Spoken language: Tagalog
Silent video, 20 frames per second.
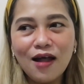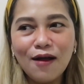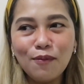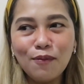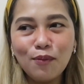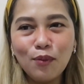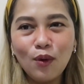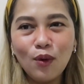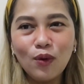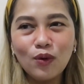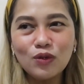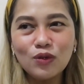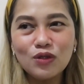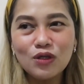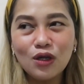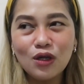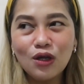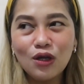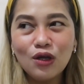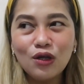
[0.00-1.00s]
Tapos,
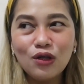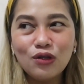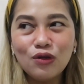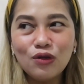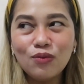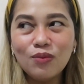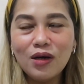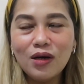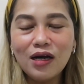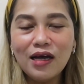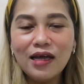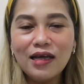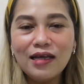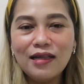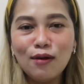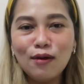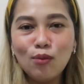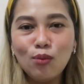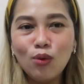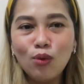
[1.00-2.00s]
nung mga
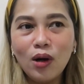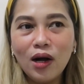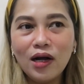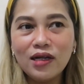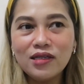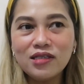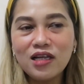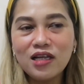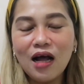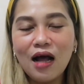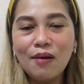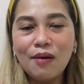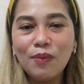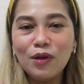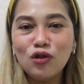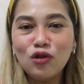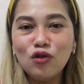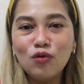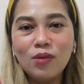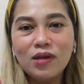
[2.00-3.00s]
ilang buwan, saka
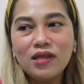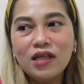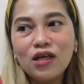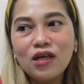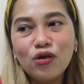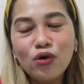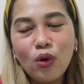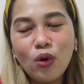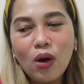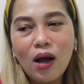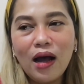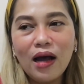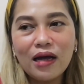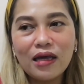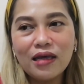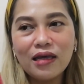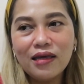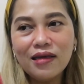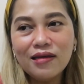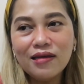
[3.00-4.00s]
pa dumating yung
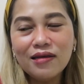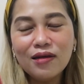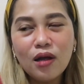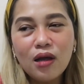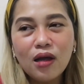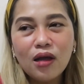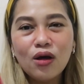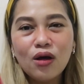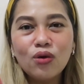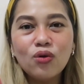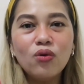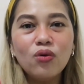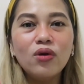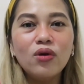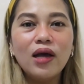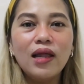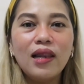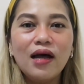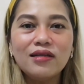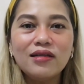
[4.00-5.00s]
aking
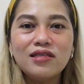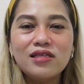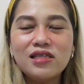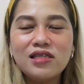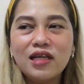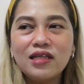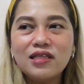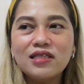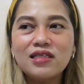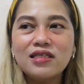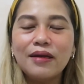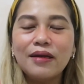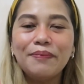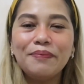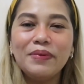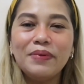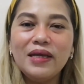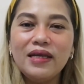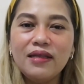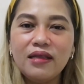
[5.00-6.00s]
Google AdSense
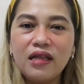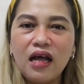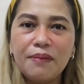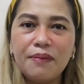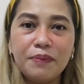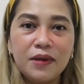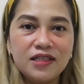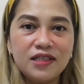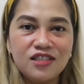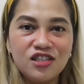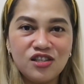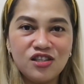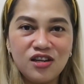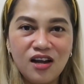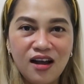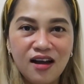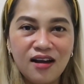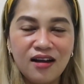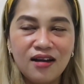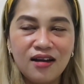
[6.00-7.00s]
na pin. Apat
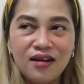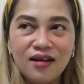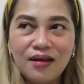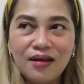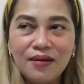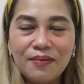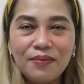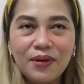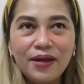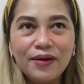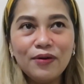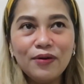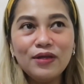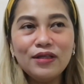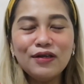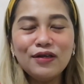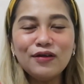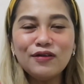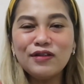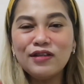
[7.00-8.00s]
siya. Pero,
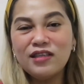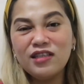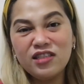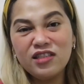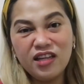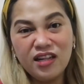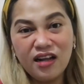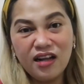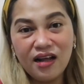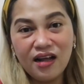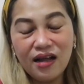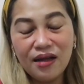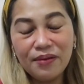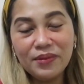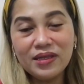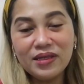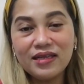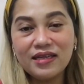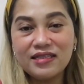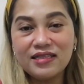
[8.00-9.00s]
hindi ko na rin siya
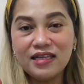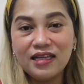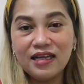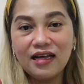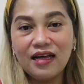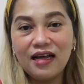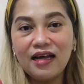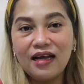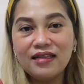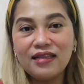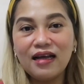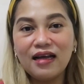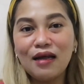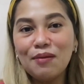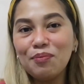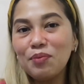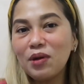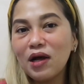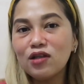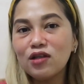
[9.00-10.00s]
nagamit kasi nga,
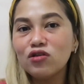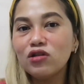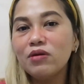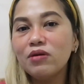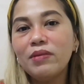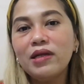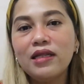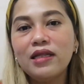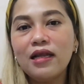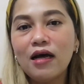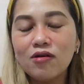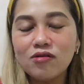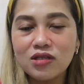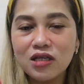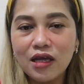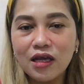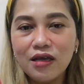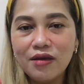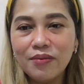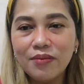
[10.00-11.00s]
nakapag-ano naman na ako
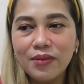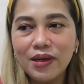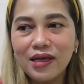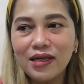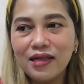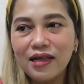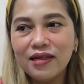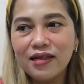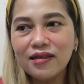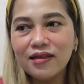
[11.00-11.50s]
sa email.